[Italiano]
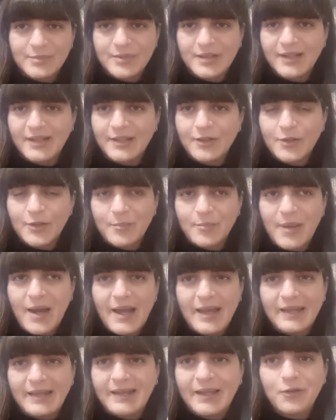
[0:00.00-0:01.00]
perché
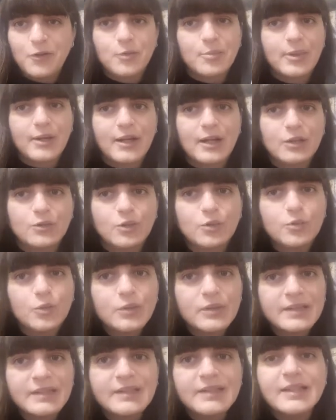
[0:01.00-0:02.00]
ormai ne hanno parlato
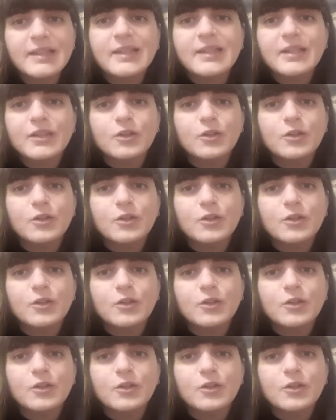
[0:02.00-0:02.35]
tutti,